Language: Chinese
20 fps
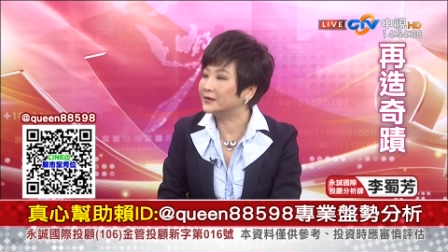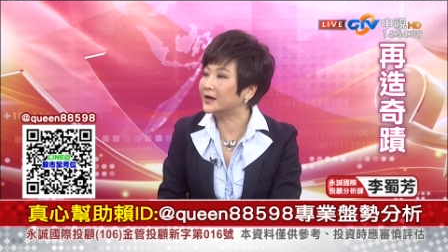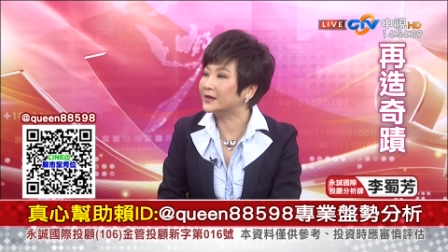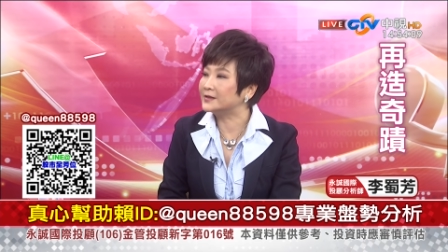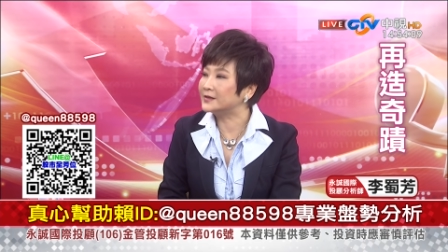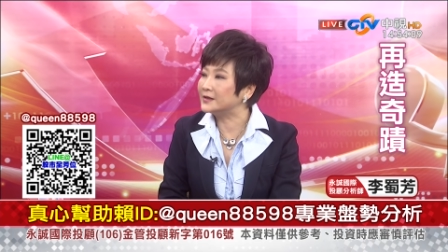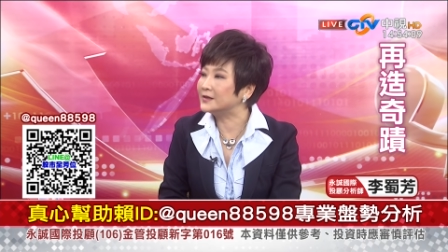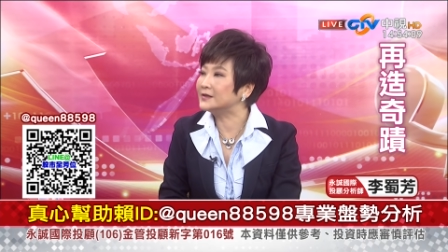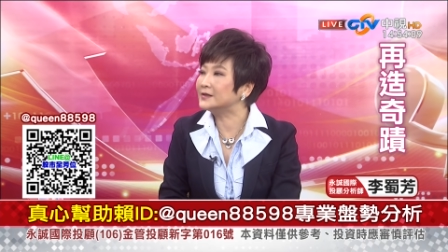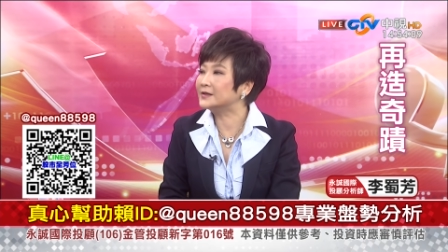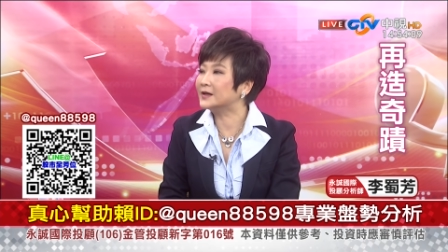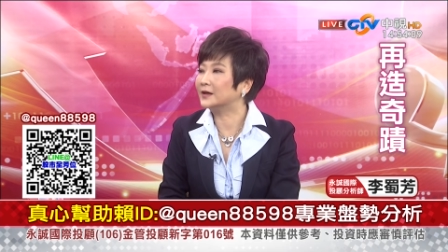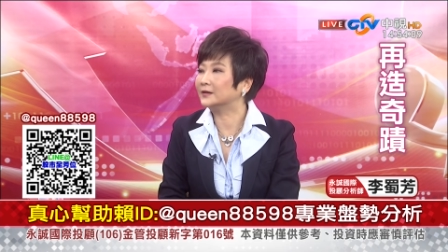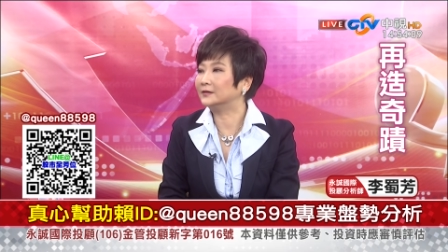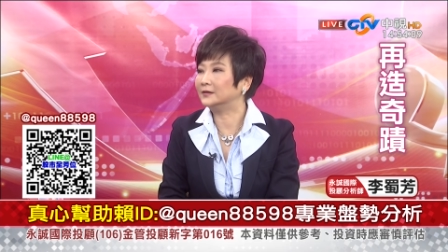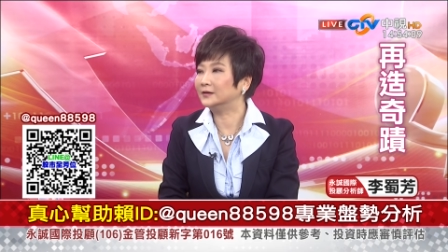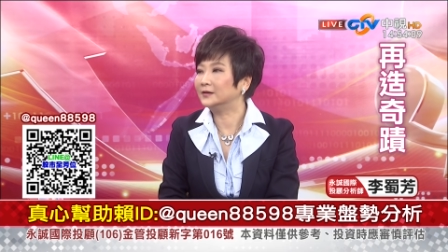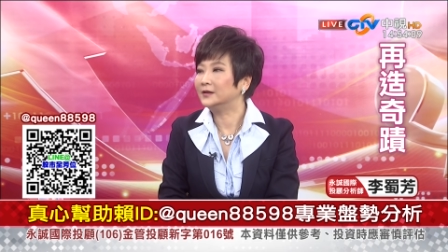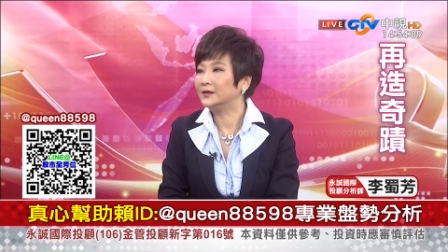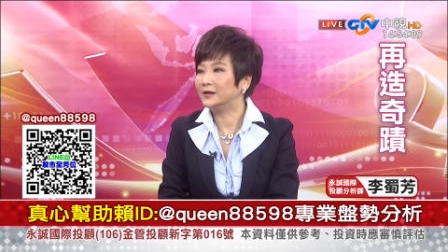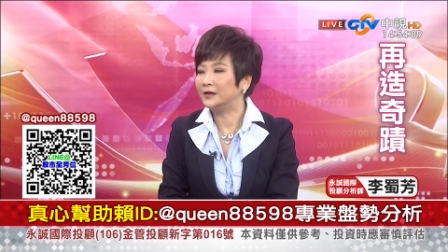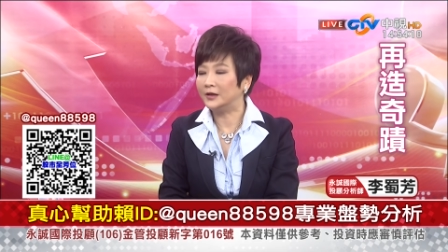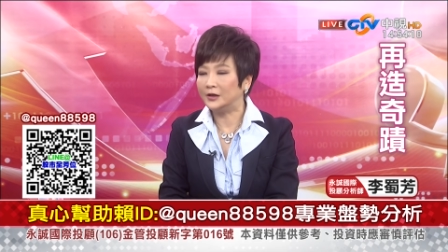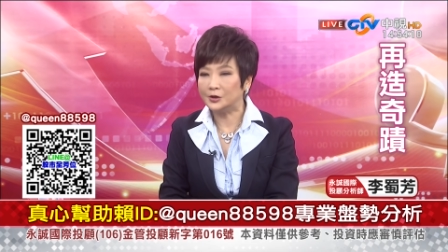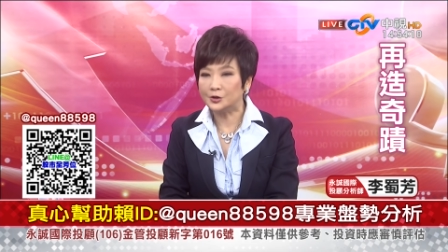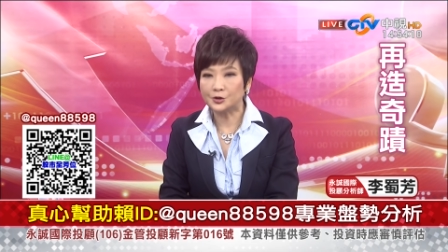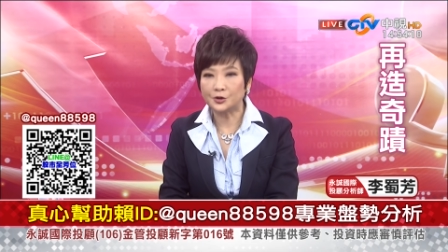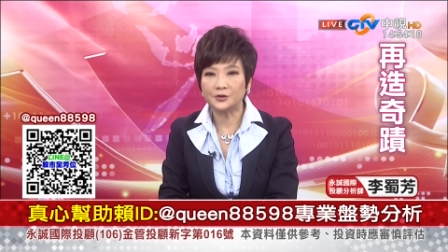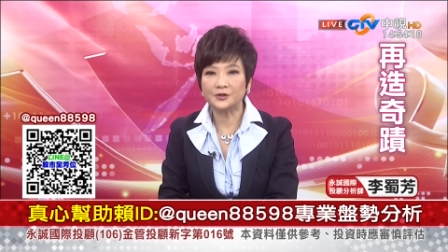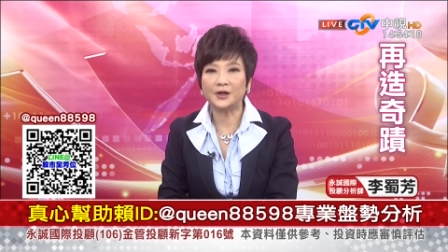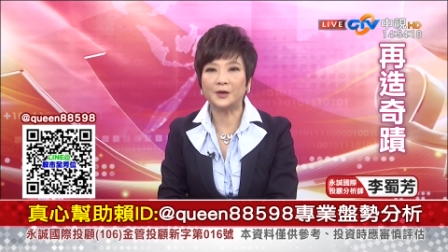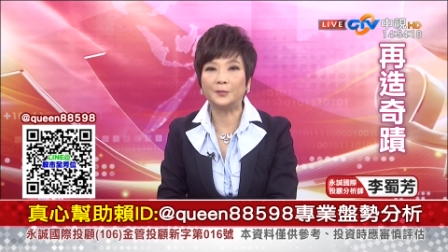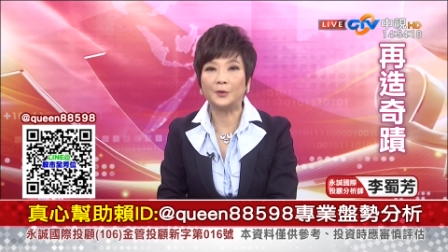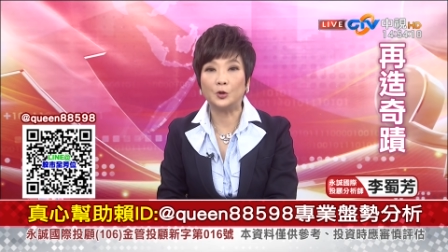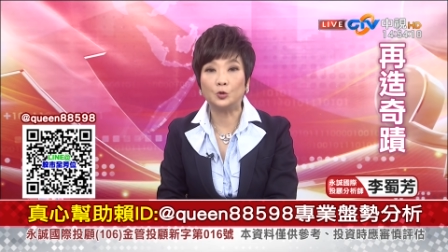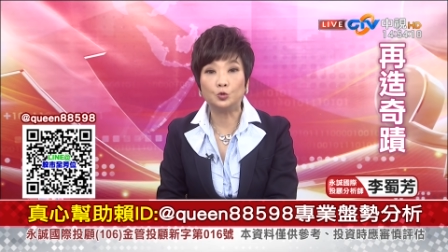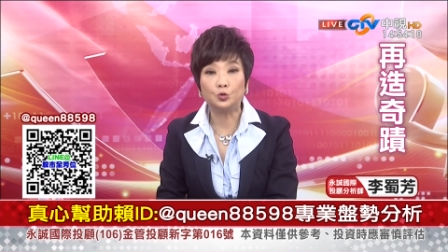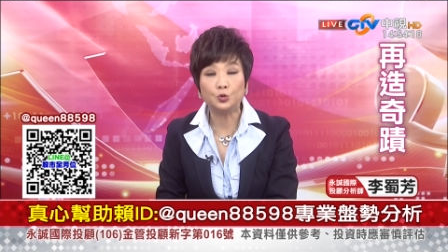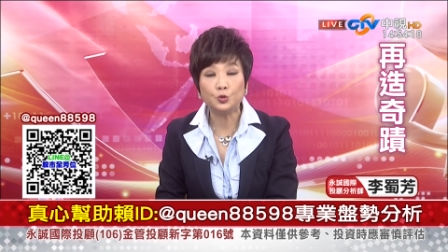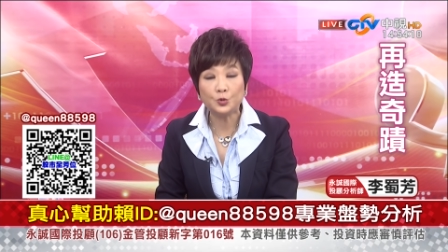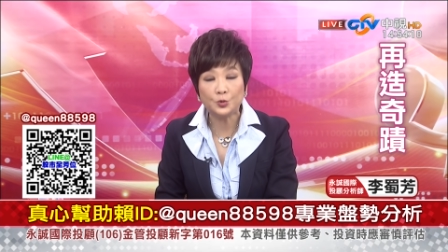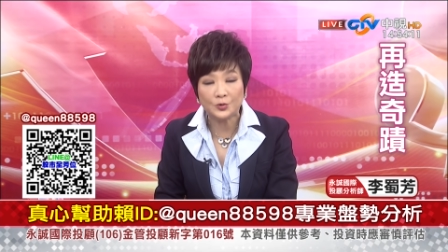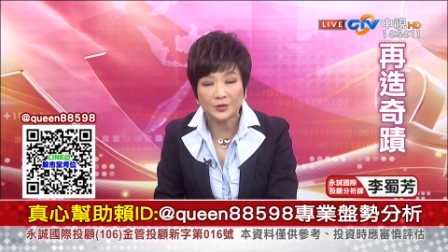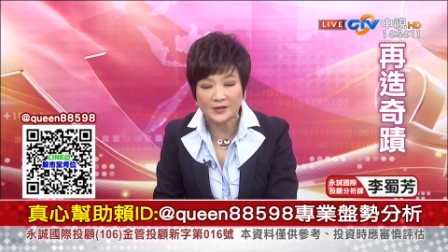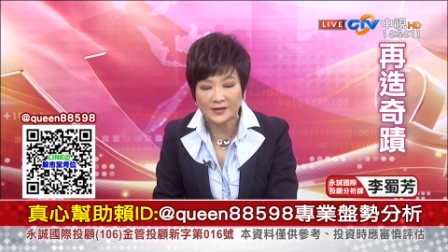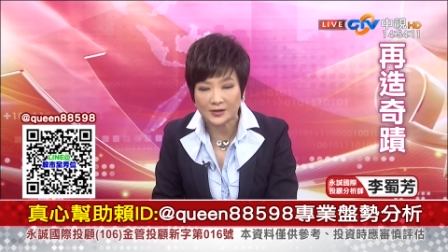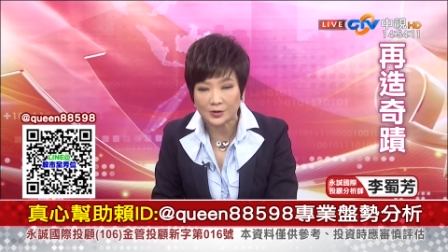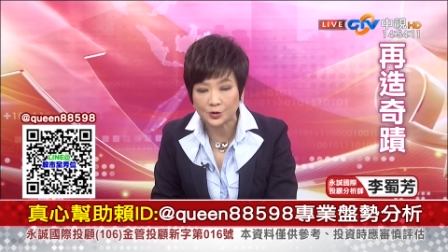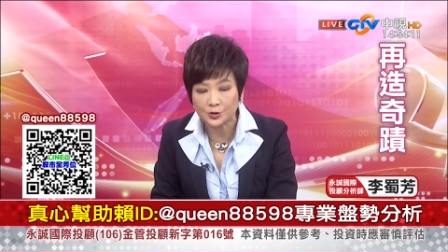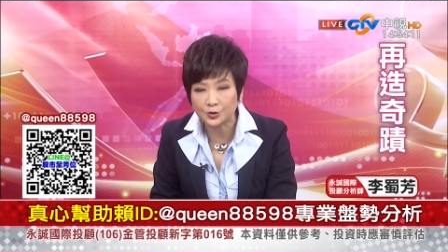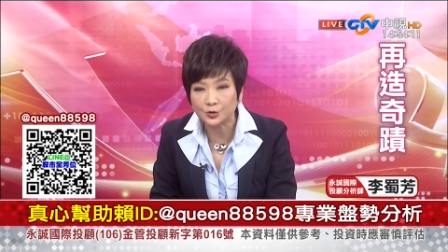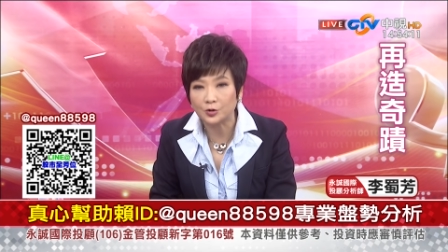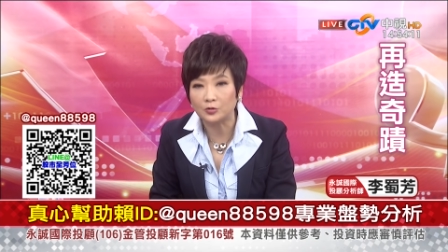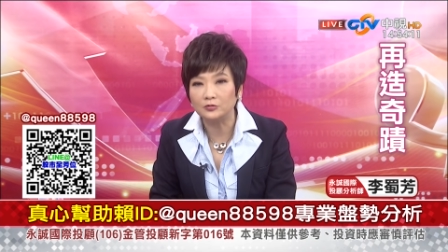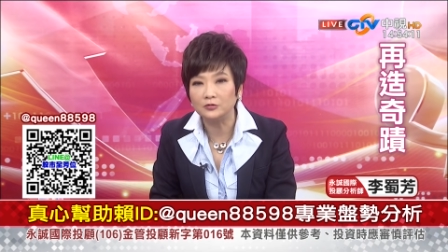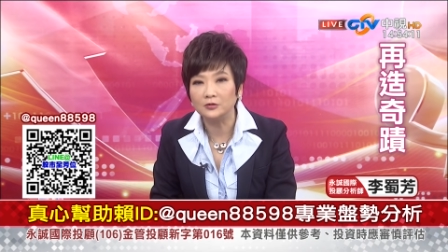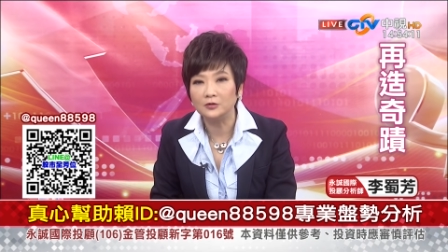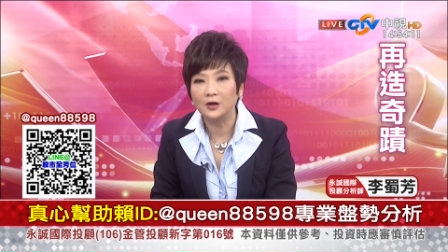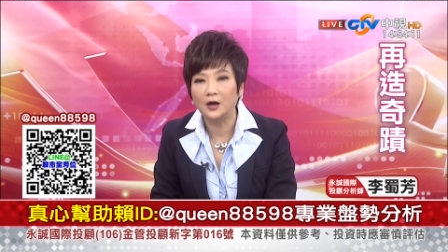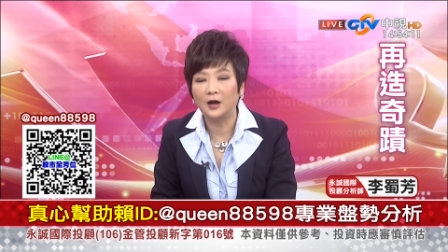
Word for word: 那星象呢，营收上面如预期之中，